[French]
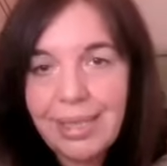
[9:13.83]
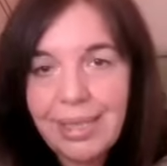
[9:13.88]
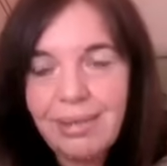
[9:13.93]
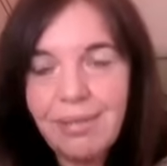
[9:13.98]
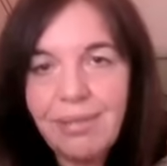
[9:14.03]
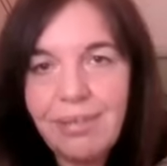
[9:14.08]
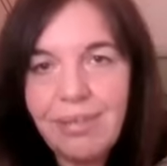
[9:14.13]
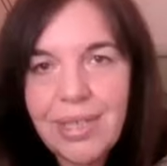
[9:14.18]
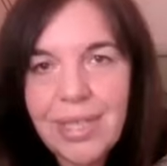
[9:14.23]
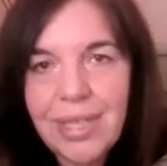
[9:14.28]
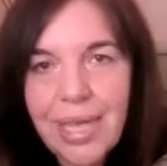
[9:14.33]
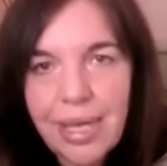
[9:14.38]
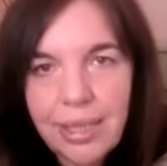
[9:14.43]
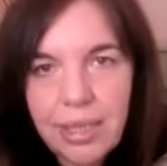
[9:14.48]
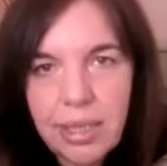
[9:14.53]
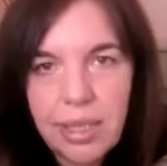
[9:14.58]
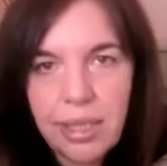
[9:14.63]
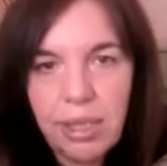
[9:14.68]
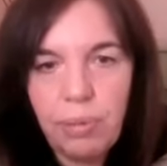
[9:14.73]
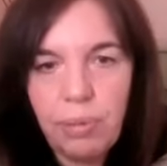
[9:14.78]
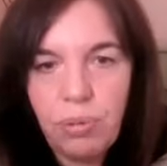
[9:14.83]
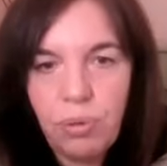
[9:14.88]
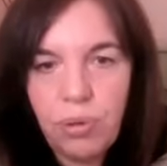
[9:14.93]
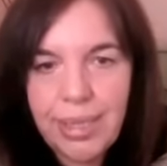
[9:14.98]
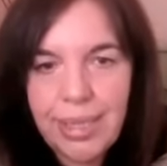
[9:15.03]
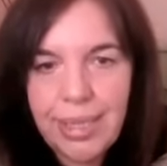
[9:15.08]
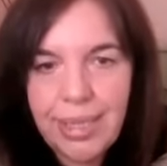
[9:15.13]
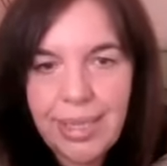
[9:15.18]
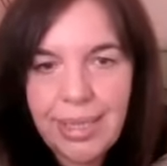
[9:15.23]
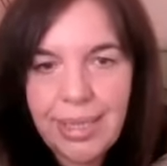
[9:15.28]
cette tendance à agir
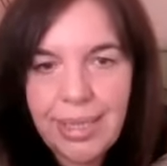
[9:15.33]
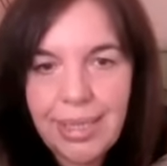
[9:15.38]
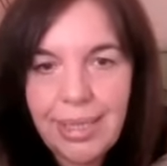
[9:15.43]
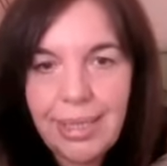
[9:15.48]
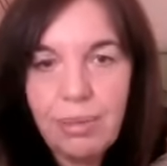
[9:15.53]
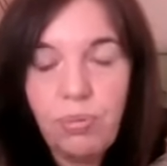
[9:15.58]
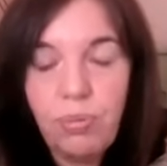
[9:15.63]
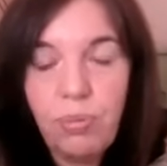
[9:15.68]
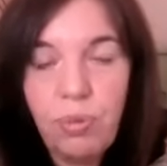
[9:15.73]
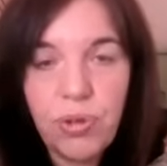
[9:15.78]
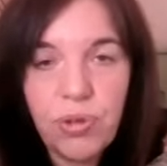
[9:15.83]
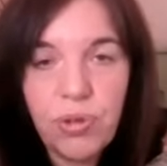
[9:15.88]
pour ses idées ou